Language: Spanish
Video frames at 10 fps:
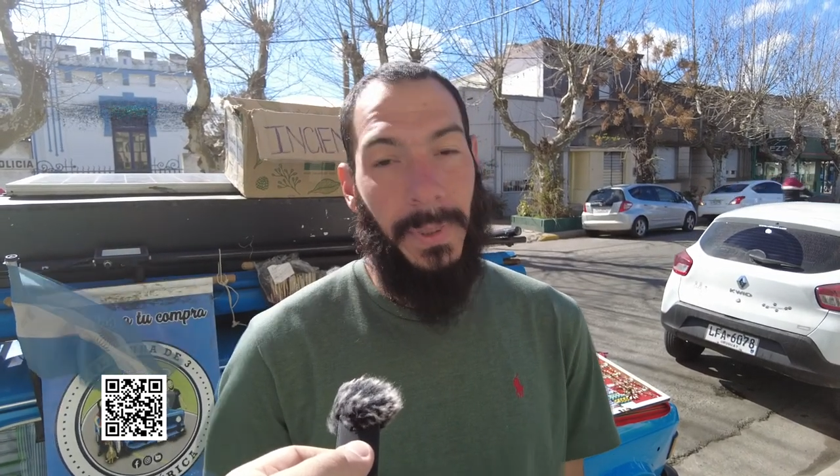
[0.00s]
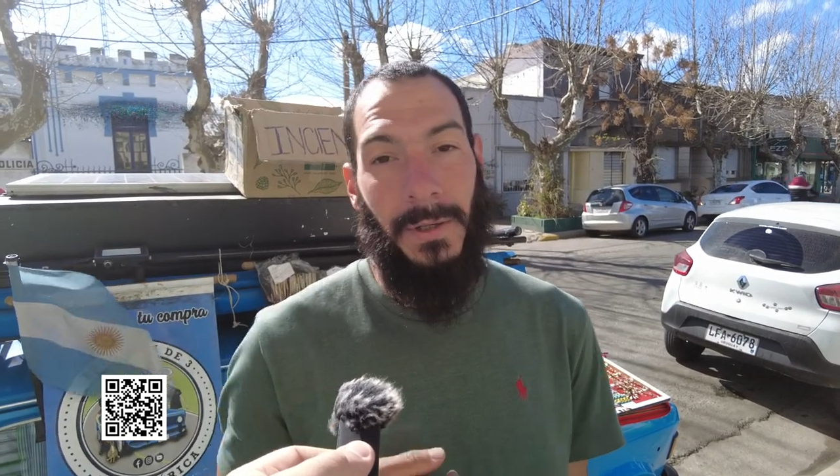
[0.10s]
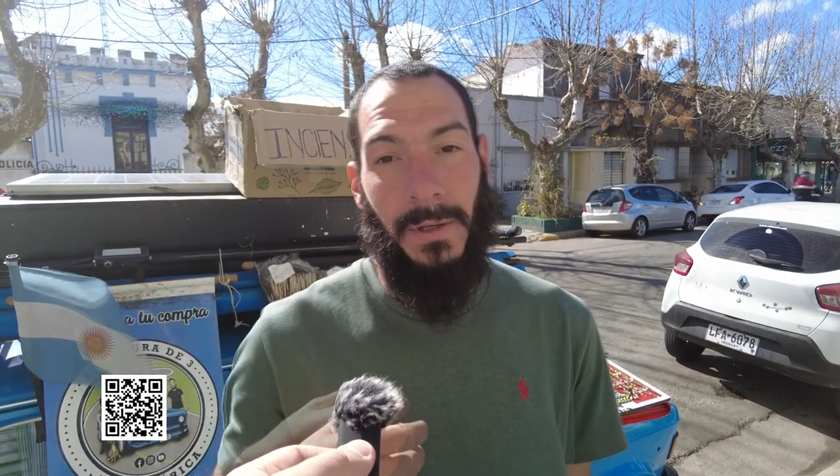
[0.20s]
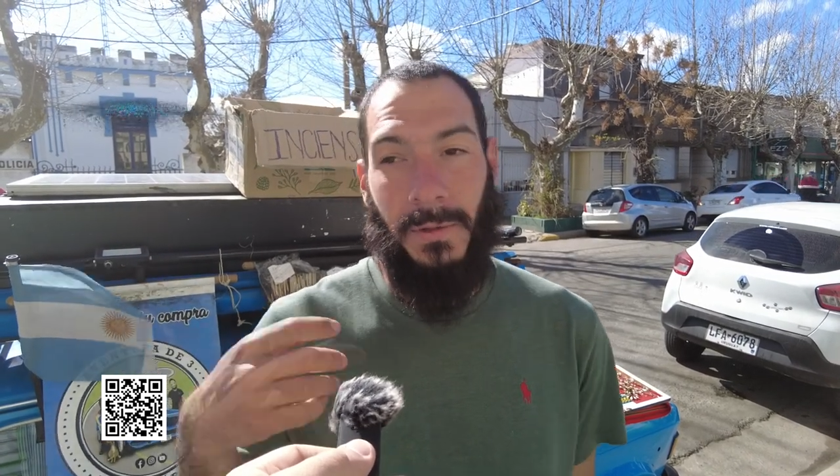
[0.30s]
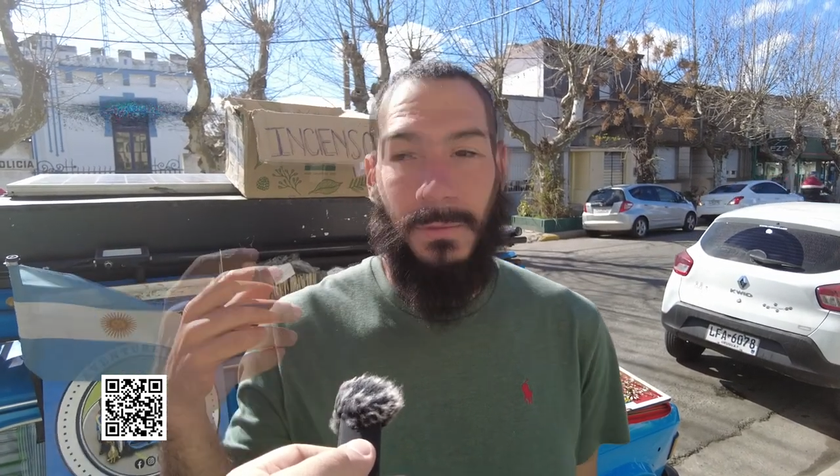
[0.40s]

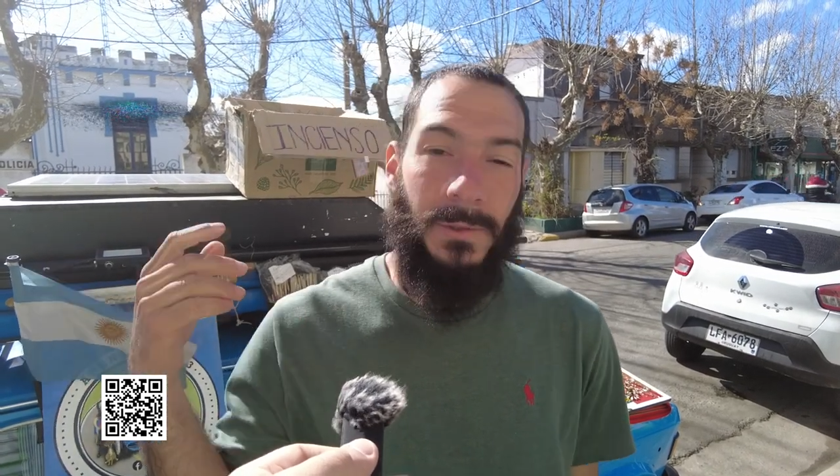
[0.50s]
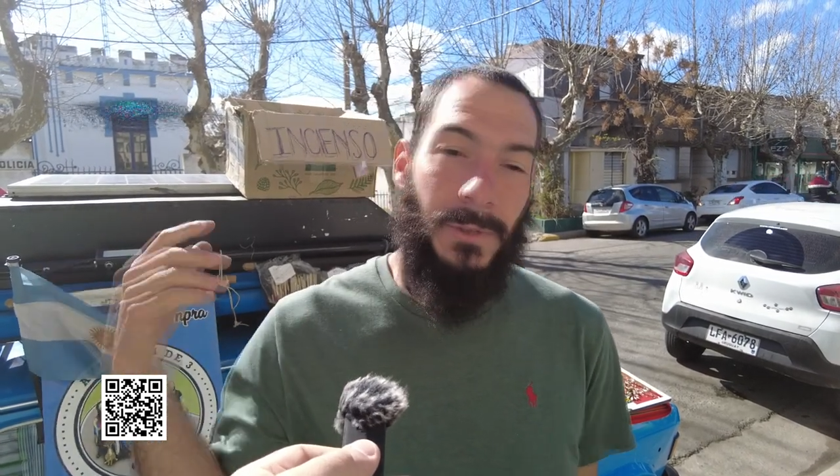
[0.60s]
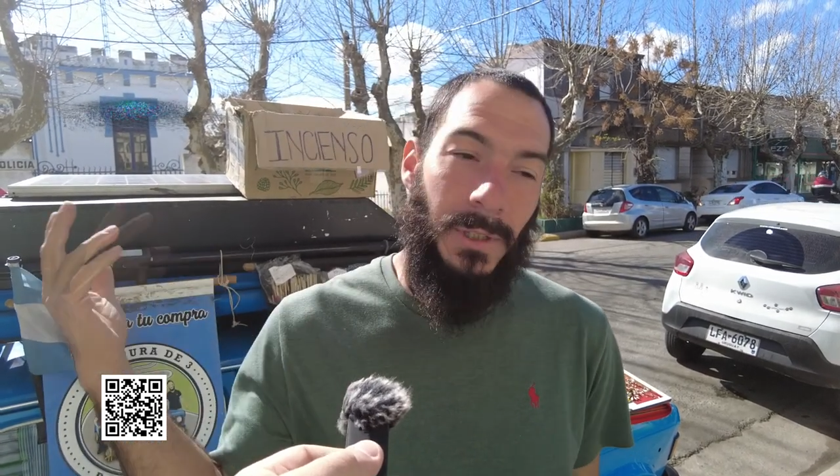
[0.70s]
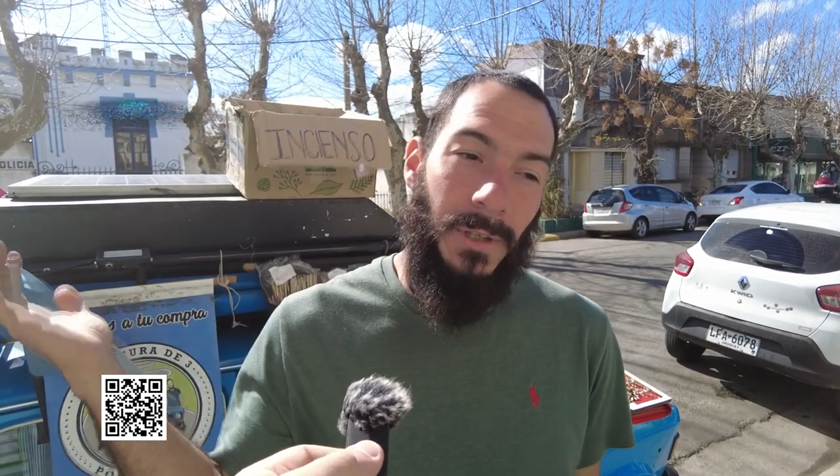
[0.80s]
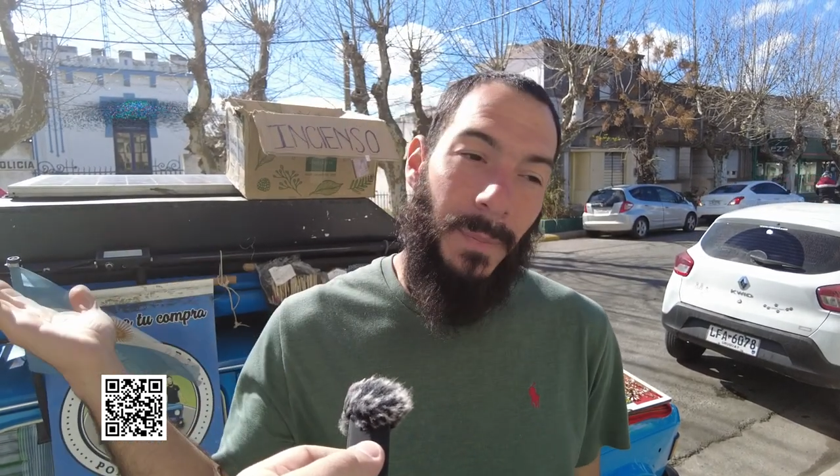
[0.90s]
pero
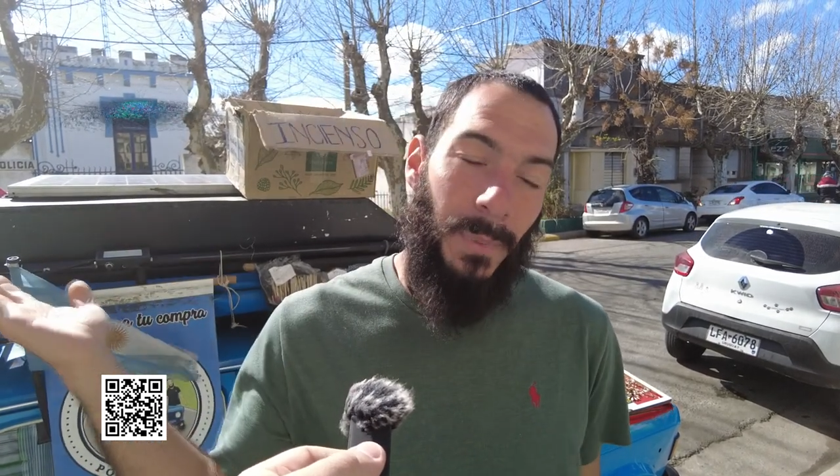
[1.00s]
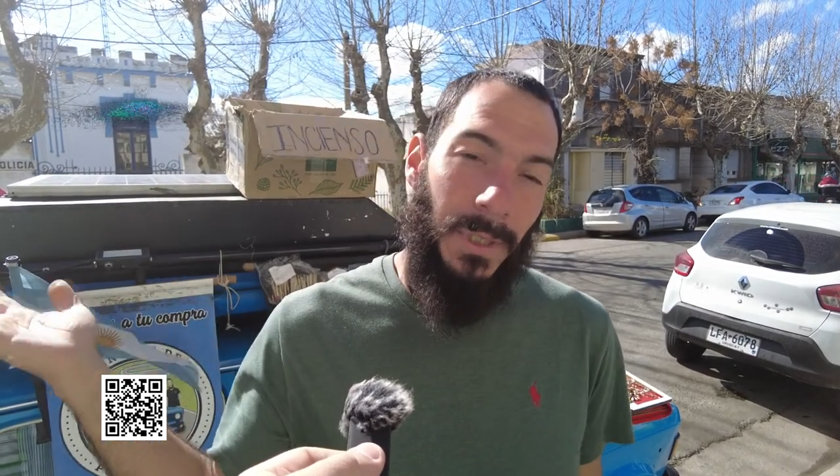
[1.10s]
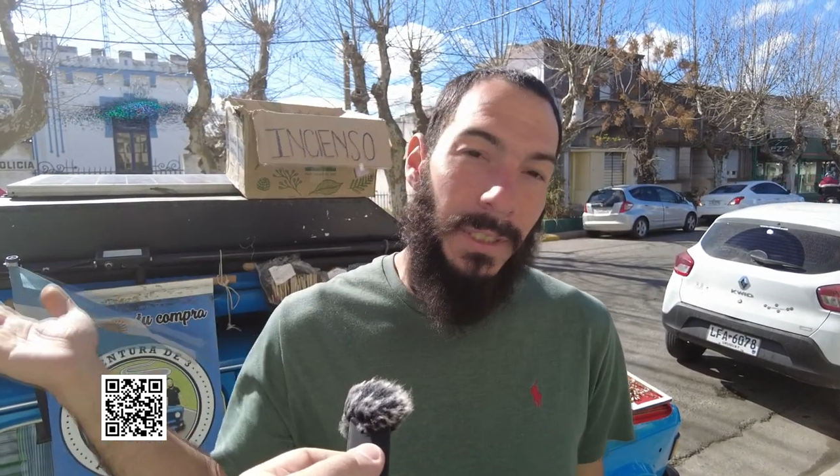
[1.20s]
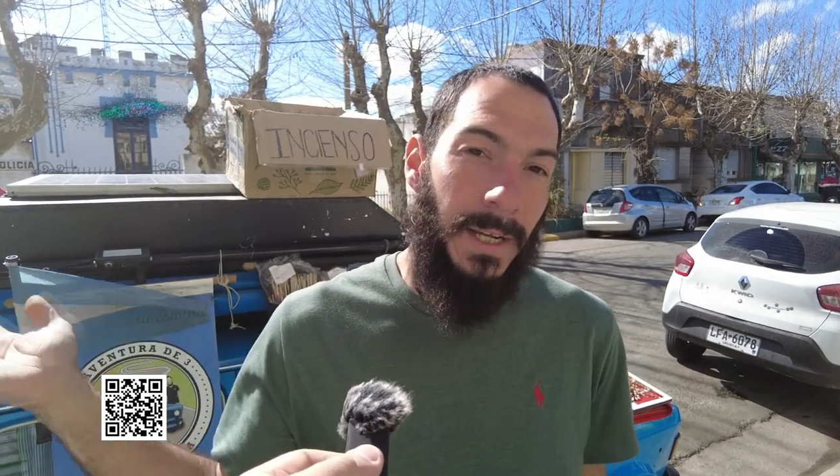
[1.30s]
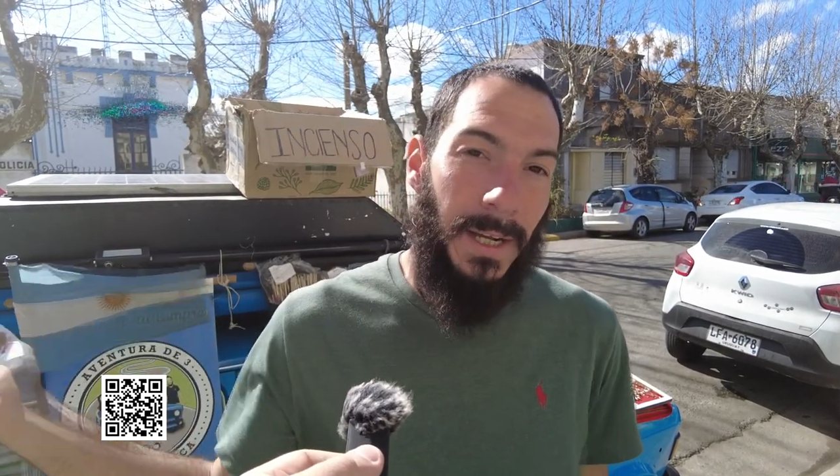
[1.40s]
con las
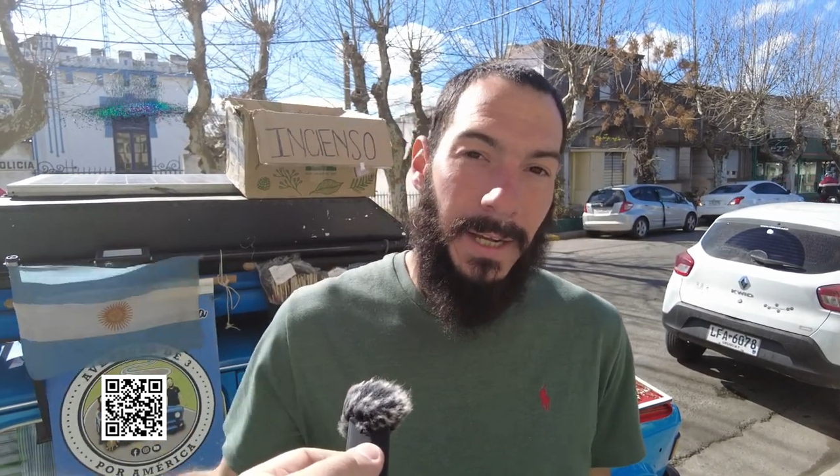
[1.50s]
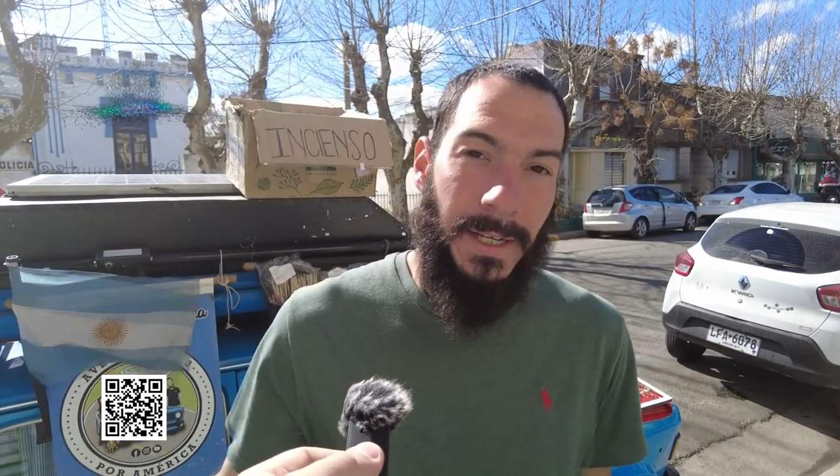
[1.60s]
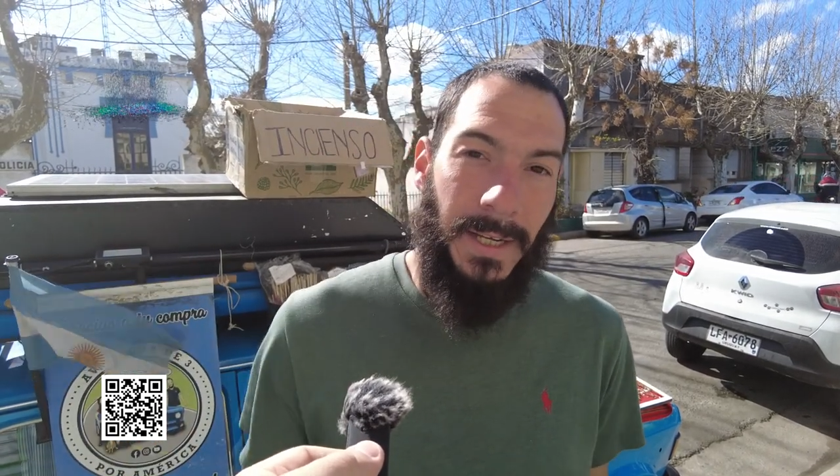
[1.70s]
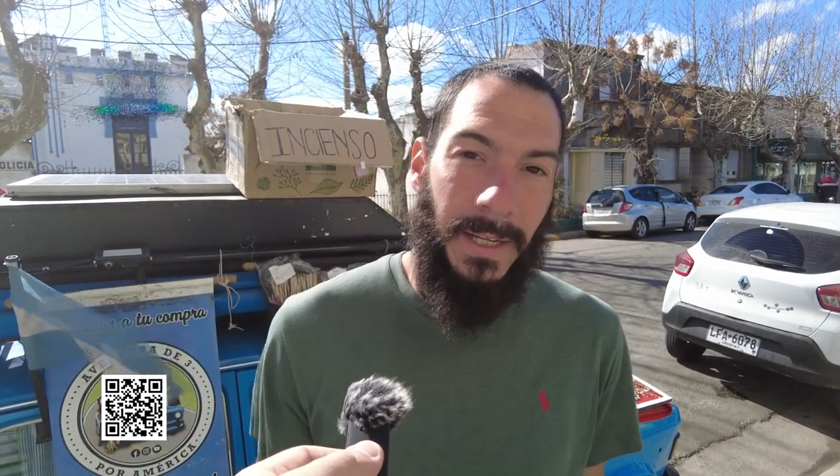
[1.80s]
políticas que hay en